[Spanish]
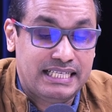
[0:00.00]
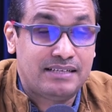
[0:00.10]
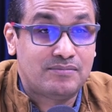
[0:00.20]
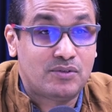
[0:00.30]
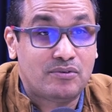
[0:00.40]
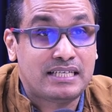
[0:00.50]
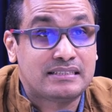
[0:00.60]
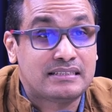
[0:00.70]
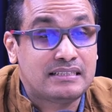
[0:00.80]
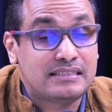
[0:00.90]

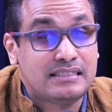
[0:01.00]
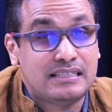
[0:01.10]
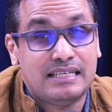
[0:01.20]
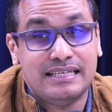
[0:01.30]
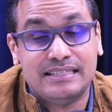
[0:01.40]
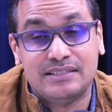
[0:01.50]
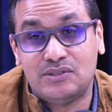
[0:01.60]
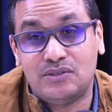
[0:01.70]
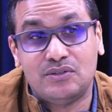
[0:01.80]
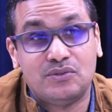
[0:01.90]
envolvente. Sí, y
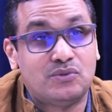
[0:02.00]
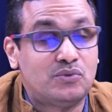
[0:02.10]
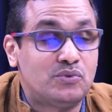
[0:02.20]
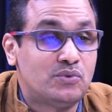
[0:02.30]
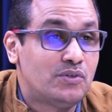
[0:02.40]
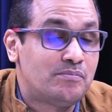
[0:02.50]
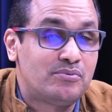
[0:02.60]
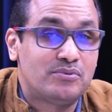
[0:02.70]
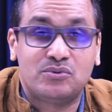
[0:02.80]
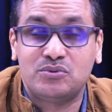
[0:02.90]
tóxico. Tú, no,
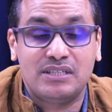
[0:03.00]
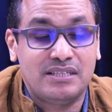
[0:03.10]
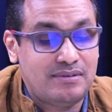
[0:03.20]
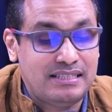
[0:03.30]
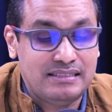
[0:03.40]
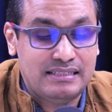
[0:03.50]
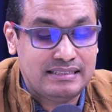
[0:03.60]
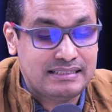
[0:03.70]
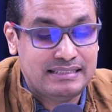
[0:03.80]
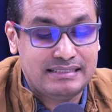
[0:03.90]
tú te
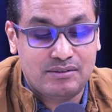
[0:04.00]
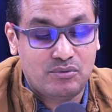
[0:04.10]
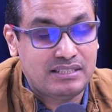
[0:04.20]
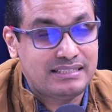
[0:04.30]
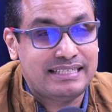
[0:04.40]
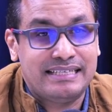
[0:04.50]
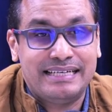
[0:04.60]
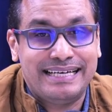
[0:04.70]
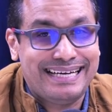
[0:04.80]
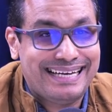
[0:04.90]
levantas y te acuestas
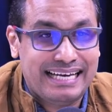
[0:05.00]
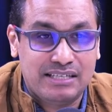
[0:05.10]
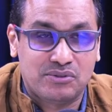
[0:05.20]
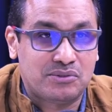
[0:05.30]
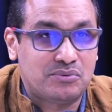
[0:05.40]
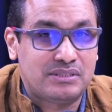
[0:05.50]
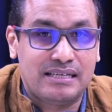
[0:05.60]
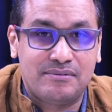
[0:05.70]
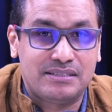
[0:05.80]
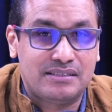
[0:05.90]
y en eso que tú
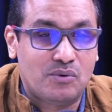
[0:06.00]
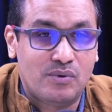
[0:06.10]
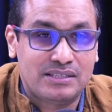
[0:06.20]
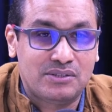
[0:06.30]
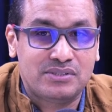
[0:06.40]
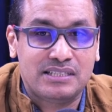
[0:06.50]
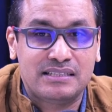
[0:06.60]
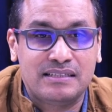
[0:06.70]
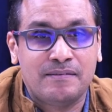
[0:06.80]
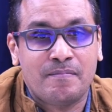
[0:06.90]
estás
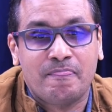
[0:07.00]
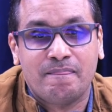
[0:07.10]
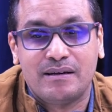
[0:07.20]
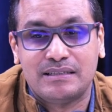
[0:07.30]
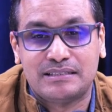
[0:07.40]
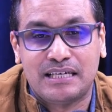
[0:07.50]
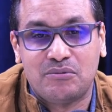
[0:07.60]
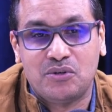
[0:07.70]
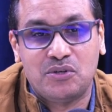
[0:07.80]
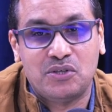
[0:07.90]
24-7
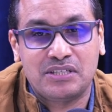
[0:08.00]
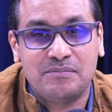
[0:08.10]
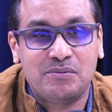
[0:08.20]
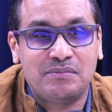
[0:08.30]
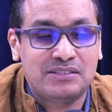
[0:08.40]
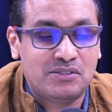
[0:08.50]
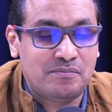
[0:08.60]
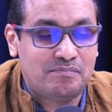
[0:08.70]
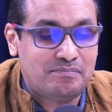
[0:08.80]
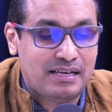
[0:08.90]
salvo dos o tres
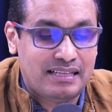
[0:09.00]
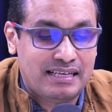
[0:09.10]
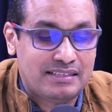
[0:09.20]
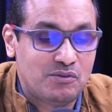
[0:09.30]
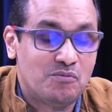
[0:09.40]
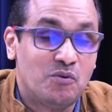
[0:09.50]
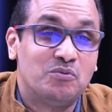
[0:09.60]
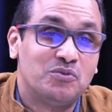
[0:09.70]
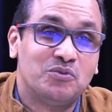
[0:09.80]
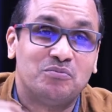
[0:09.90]
momentos para darte
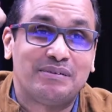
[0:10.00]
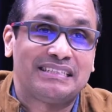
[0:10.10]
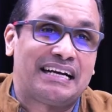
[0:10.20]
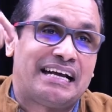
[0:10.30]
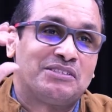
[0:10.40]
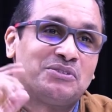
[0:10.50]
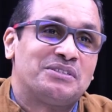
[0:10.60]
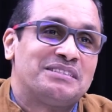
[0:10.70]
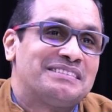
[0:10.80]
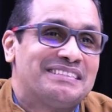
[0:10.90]
un, petacazo
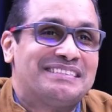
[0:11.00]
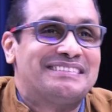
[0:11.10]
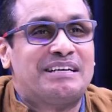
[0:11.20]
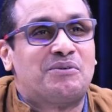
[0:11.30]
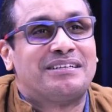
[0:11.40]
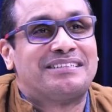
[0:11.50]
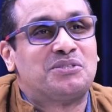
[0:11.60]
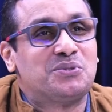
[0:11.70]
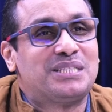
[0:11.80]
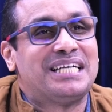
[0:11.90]
de, cualquier
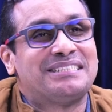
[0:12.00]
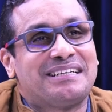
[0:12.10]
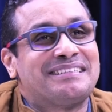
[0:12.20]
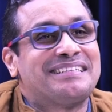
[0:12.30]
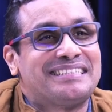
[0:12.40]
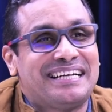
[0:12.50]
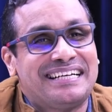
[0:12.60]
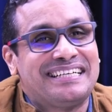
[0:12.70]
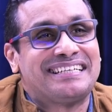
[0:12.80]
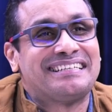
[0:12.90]
sustancia que te
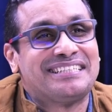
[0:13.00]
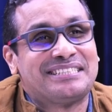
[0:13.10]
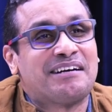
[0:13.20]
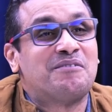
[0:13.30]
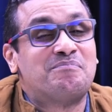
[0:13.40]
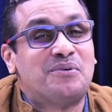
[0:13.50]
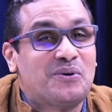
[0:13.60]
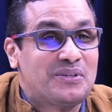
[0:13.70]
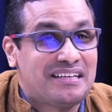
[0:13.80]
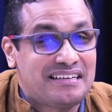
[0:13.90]
traiga, que te saque un
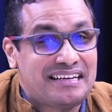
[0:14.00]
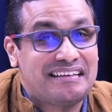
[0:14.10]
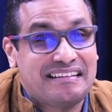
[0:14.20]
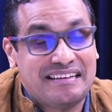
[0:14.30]
poco de la realidad.